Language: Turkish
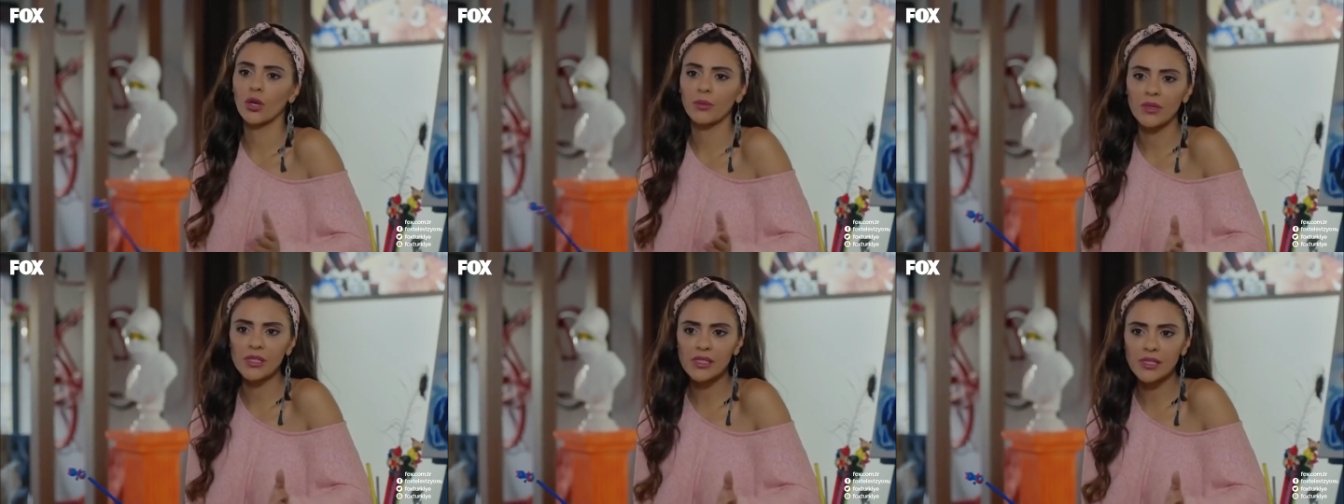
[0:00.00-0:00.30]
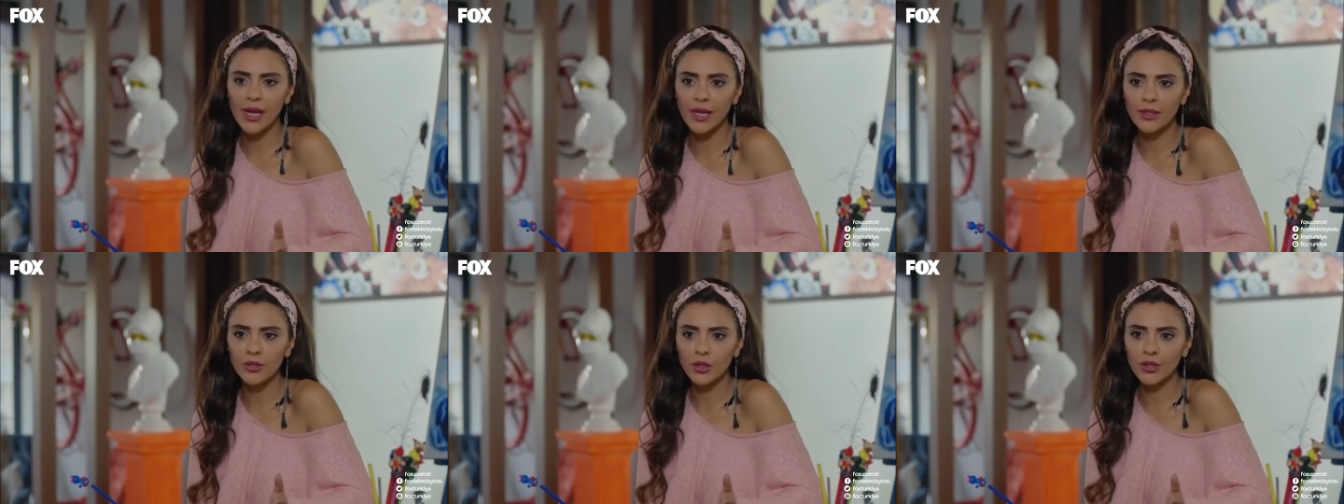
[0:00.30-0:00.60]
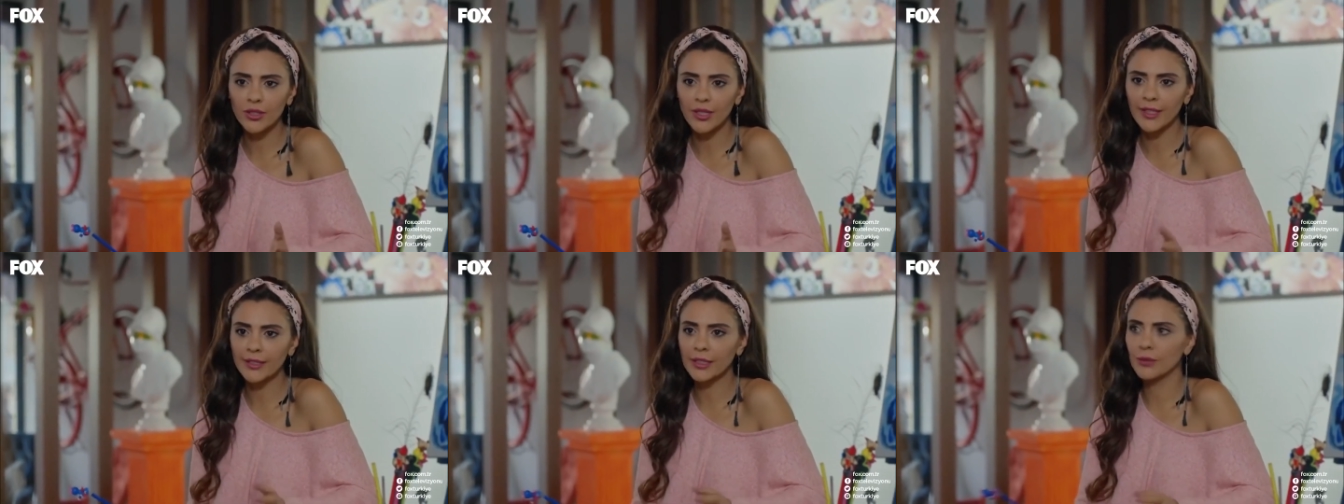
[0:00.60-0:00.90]
Sorma sen
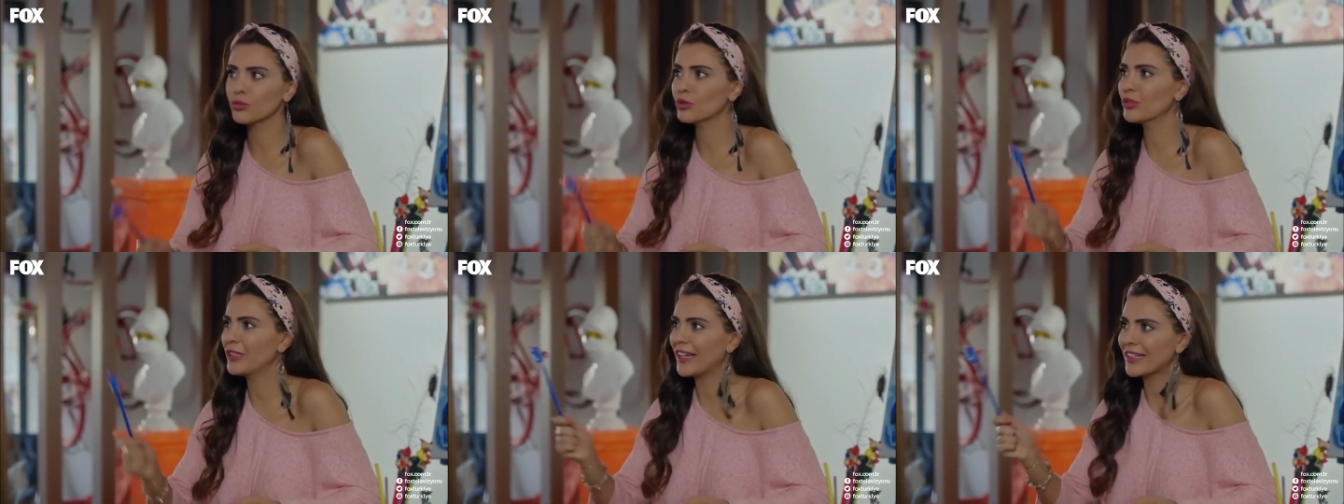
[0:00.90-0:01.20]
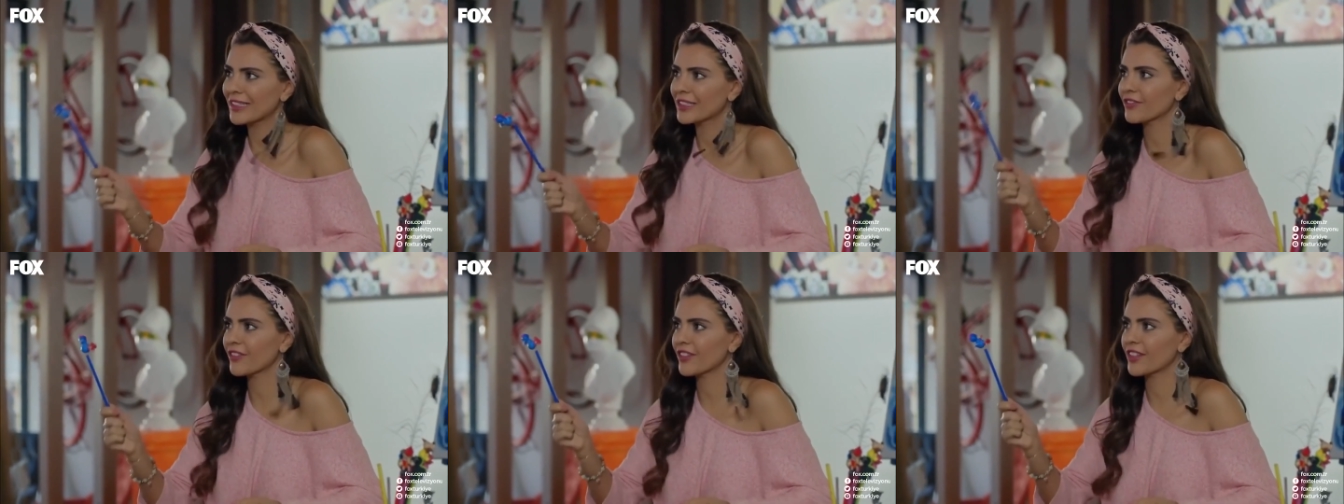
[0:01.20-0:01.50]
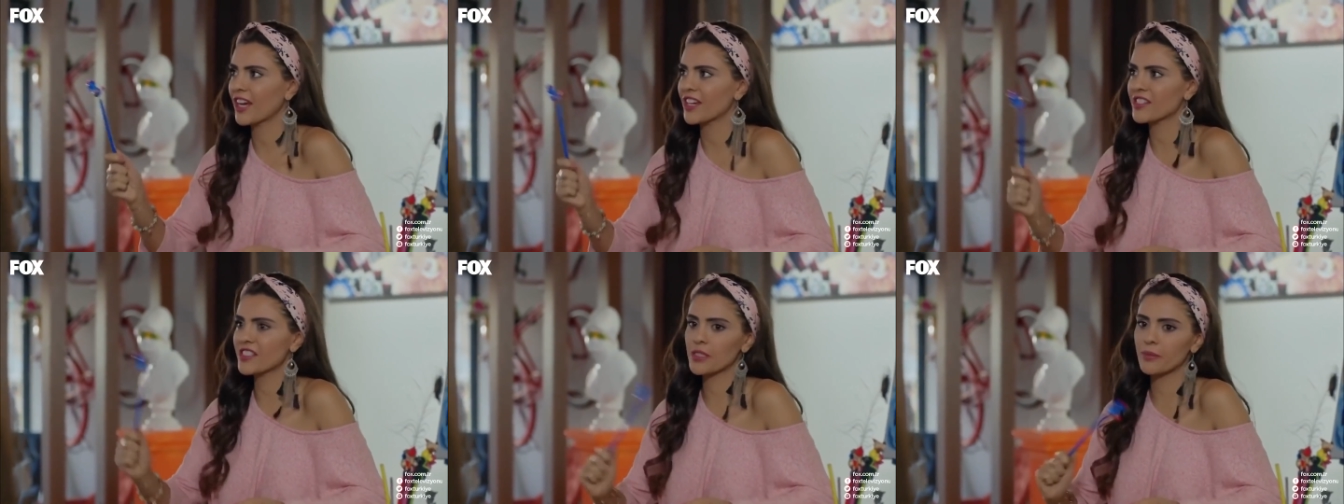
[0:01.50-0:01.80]
yokken de bu
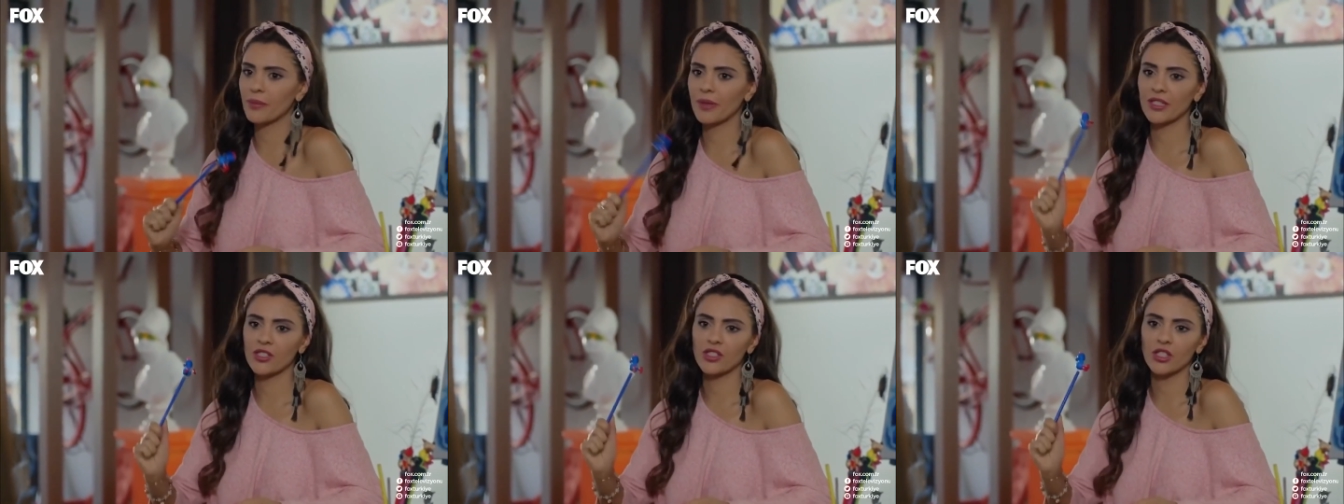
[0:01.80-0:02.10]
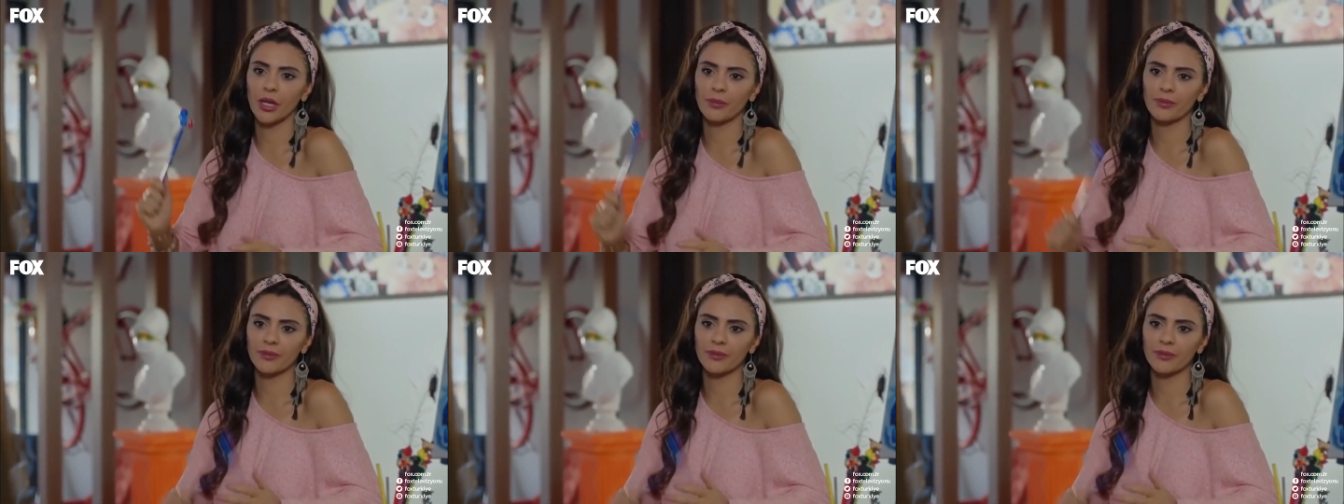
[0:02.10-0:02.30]
negatif enerjisi beni